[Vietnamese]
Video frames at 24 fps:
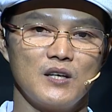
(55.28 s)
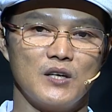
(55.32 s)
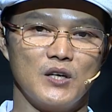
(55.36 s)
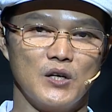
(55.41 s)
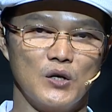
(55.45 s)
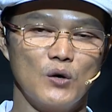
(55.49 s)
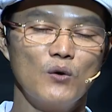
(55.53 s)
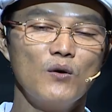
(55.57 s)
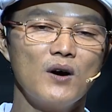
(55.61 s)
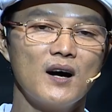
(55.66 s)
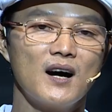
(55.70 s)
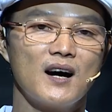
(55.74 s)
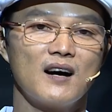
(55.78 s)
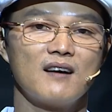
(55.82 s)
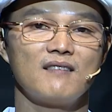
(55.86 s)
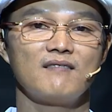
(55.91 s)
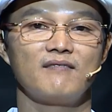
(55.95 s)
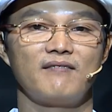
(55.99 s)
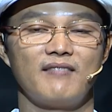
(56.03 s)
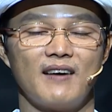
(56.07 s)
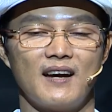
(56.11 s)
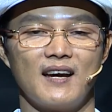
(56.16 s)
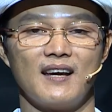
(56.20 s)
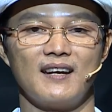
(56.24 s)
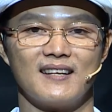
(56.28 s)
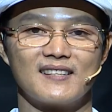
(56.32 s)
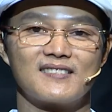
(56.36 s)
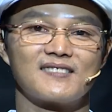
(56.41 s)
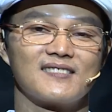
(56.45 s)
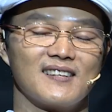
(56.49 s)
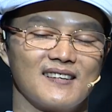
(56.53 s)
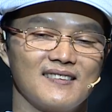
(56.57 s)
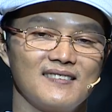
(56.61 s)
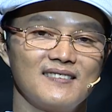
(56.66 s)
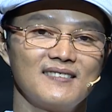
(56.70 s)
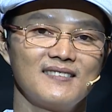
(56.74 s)
hiểu hơn về lịch
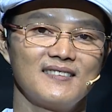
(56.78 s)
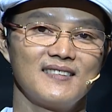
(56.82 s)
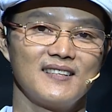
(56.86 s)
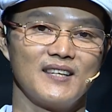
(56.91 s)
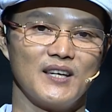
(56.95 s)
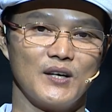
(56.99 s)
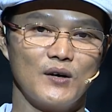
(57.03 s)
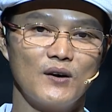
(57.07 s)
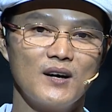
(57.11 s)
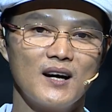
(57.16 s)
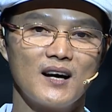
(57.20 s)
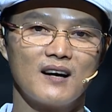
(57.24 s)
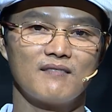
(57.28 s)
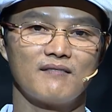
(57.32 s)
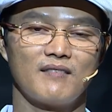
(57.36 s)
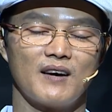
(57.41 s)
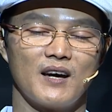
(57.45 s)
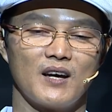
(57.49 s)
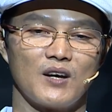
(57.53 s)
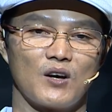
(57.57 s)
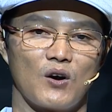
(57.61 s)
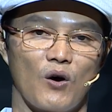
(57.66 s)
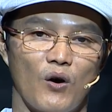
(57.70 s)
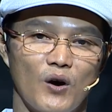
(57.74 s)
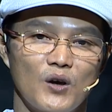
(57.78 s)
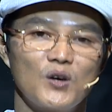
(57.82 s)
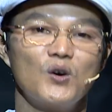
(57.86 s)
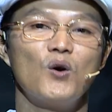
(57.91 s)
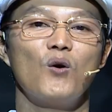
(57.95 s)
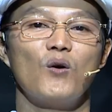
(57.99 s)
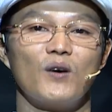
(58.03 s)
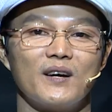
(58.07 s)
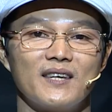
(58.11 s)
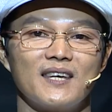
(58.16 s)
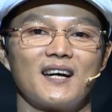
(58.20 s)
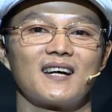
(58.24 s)
sử hiểu hơn về cội
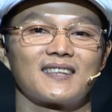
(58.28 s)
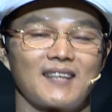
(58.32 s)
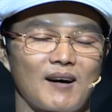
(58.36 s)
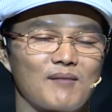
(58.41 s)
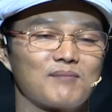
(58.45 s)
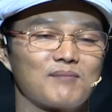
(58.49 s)
nguồn dân tộc